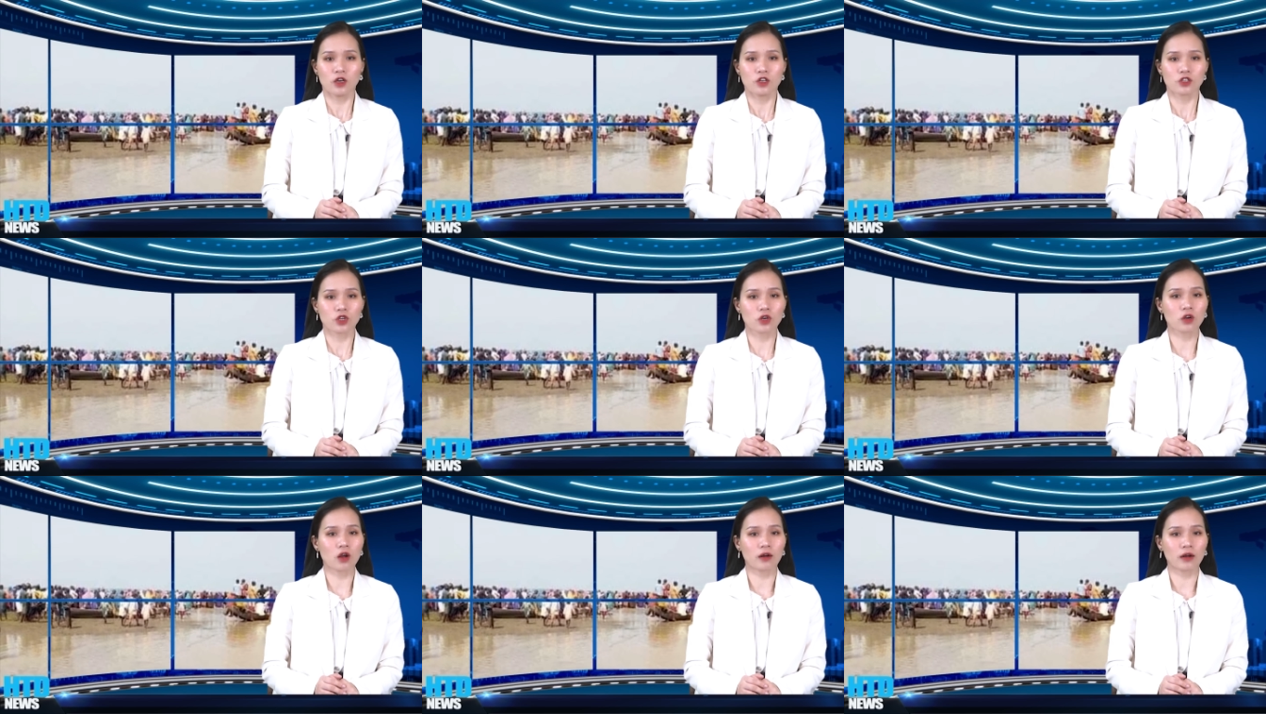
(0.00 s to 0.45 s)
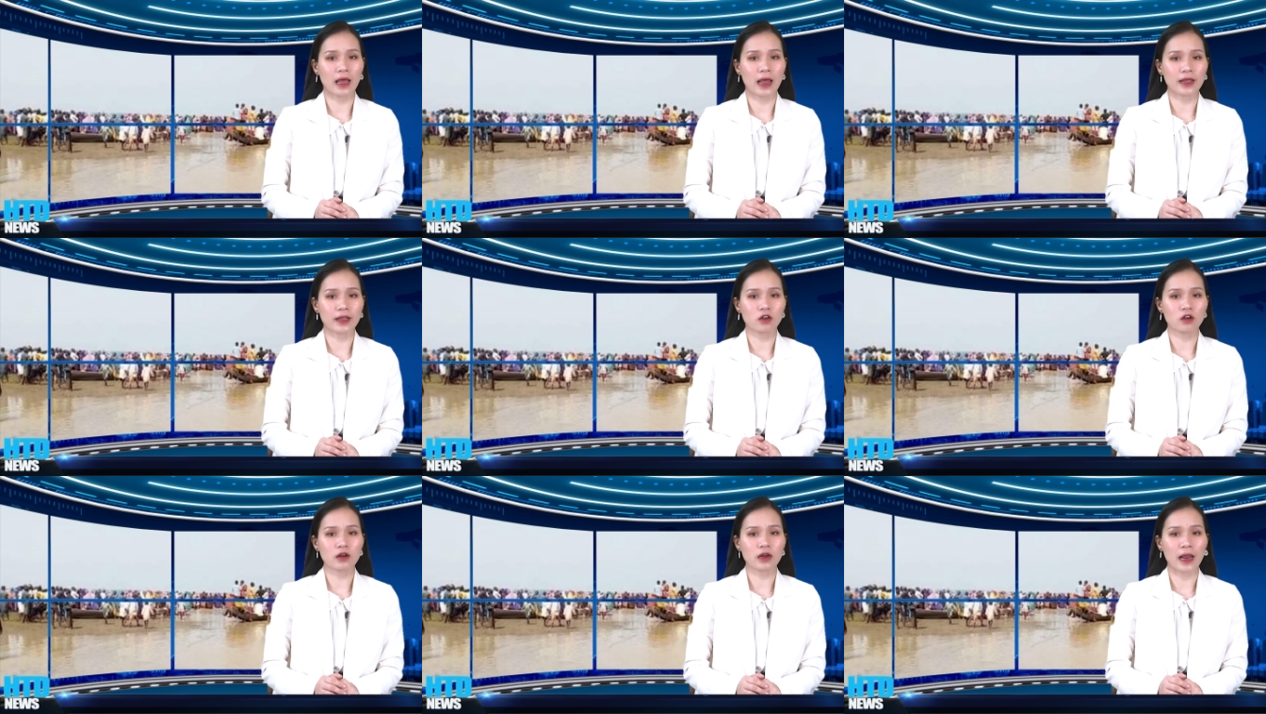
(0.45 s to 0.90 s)
số còn
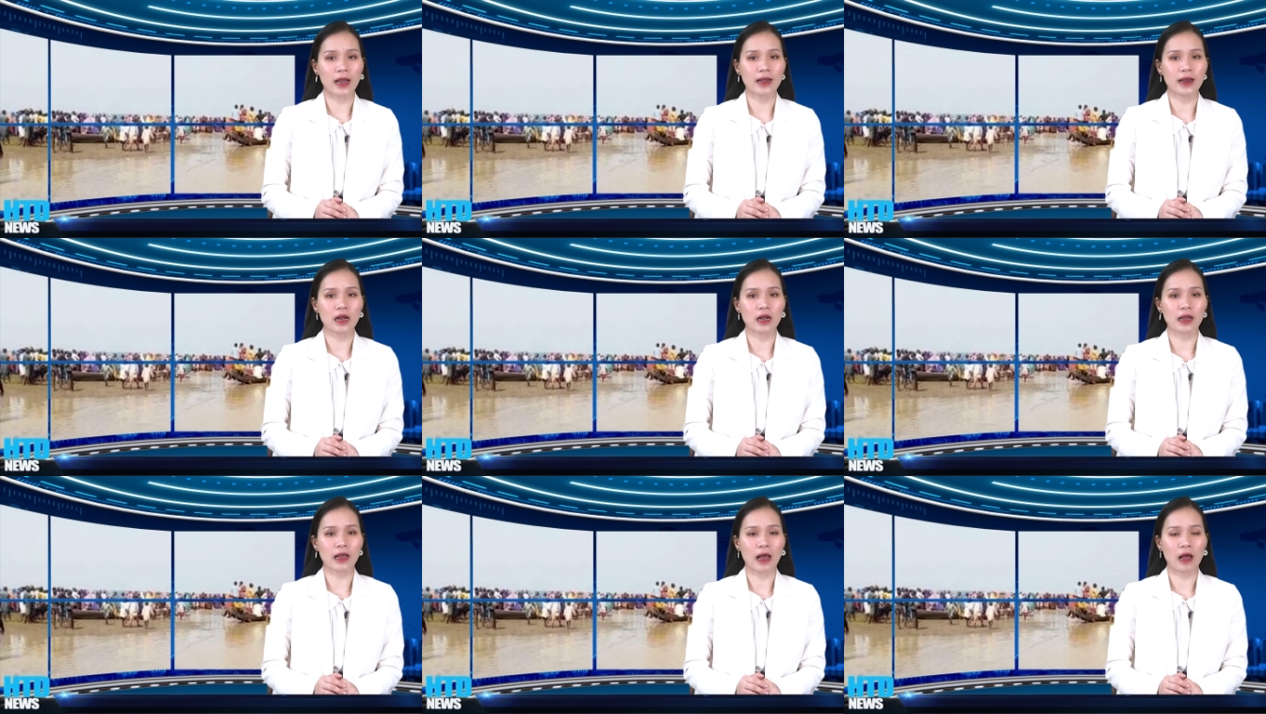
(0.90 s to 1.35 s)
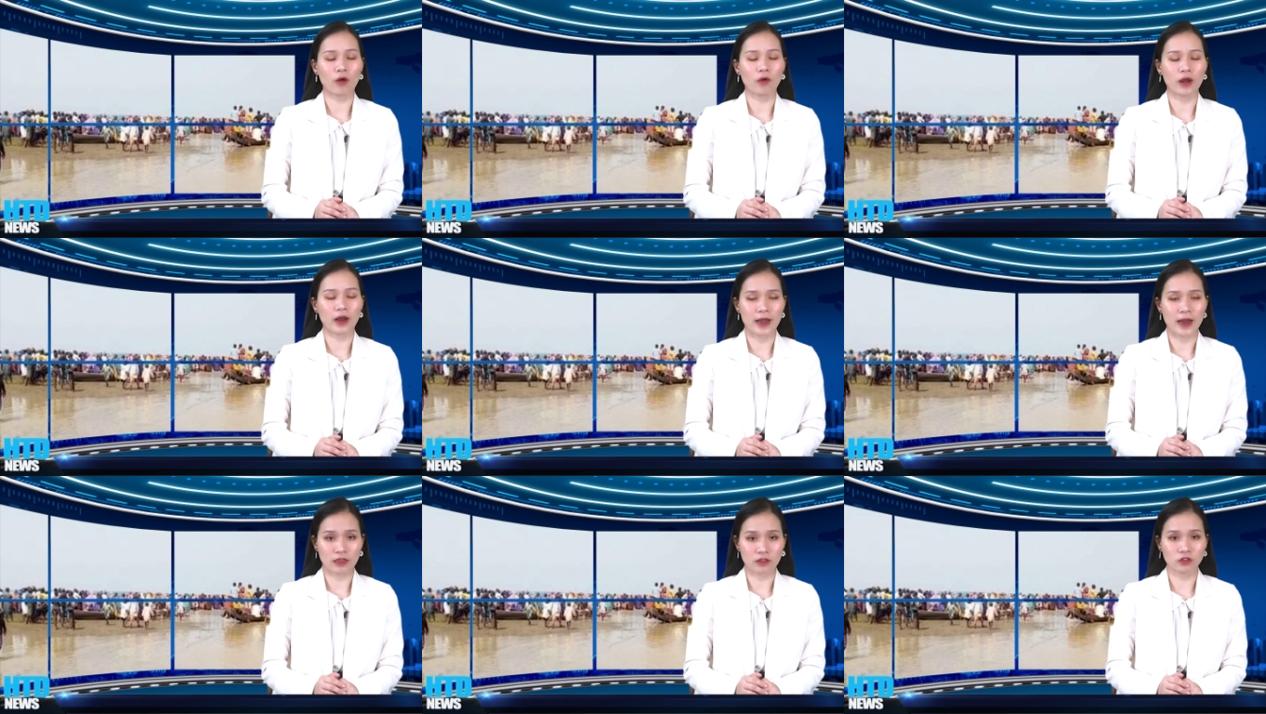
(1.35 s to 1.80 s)
lại có khả năng cao
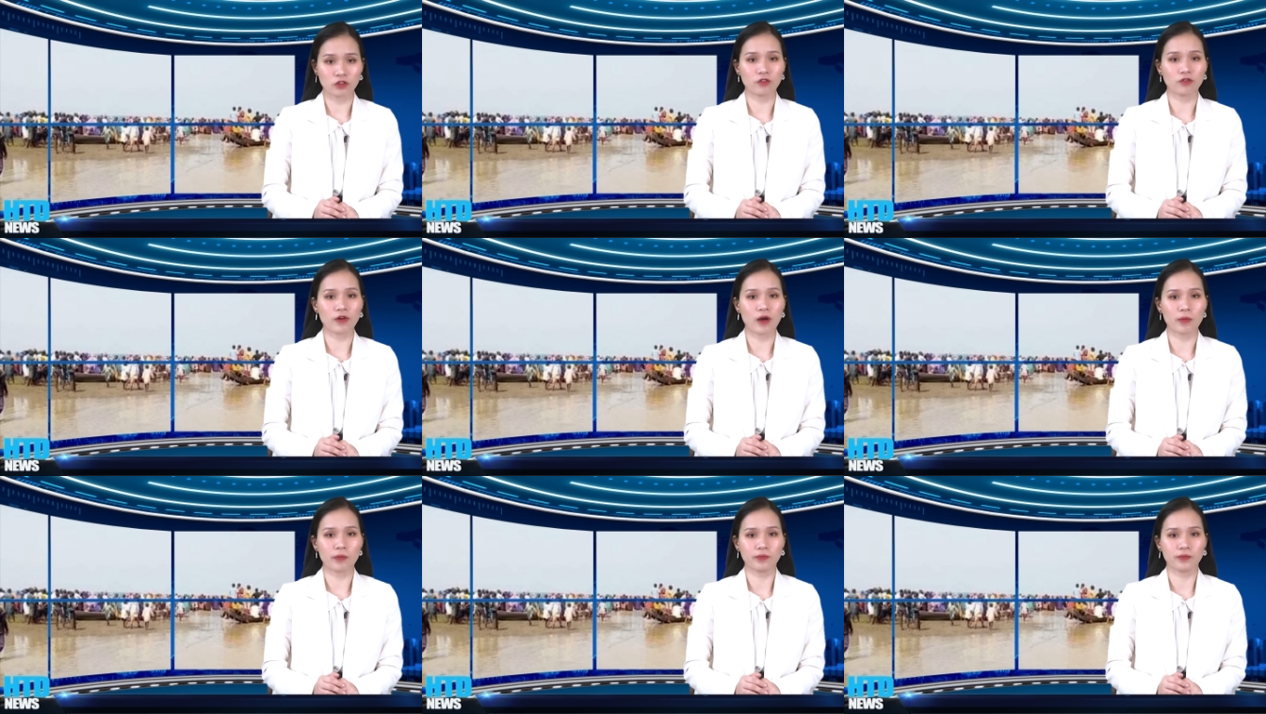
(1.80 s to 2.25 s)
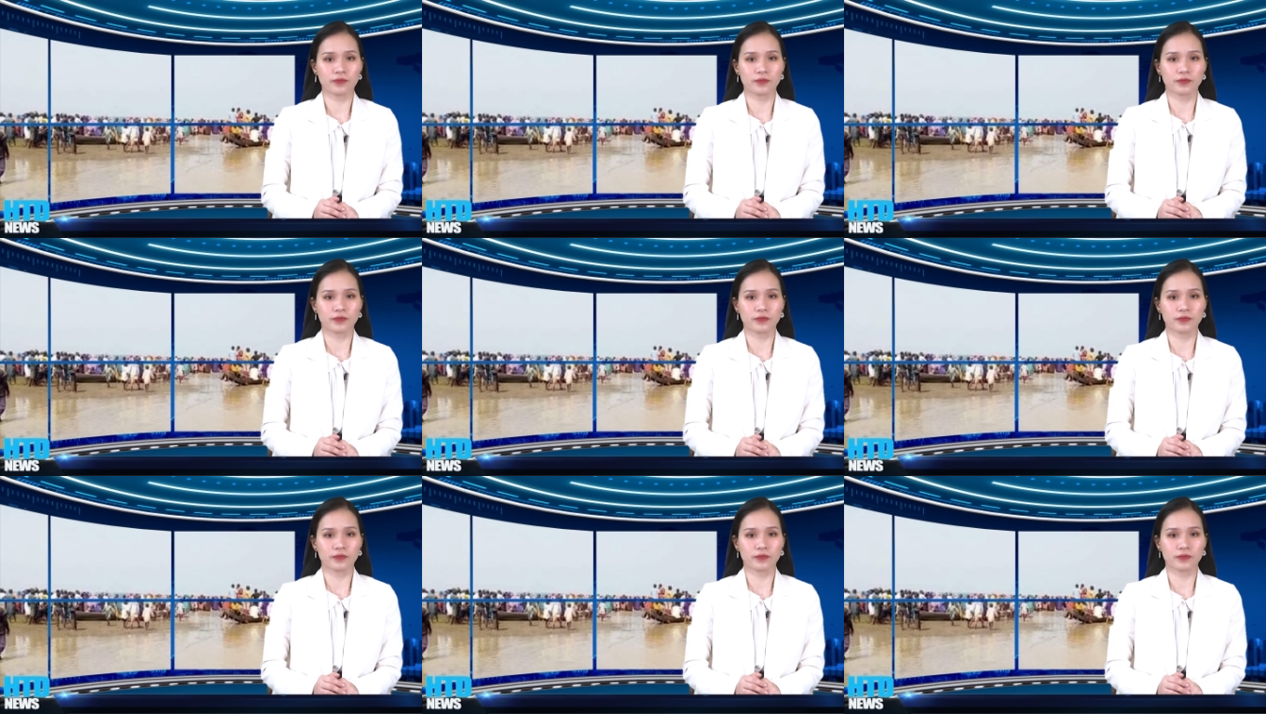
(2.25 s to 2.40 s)
là đã tử vong.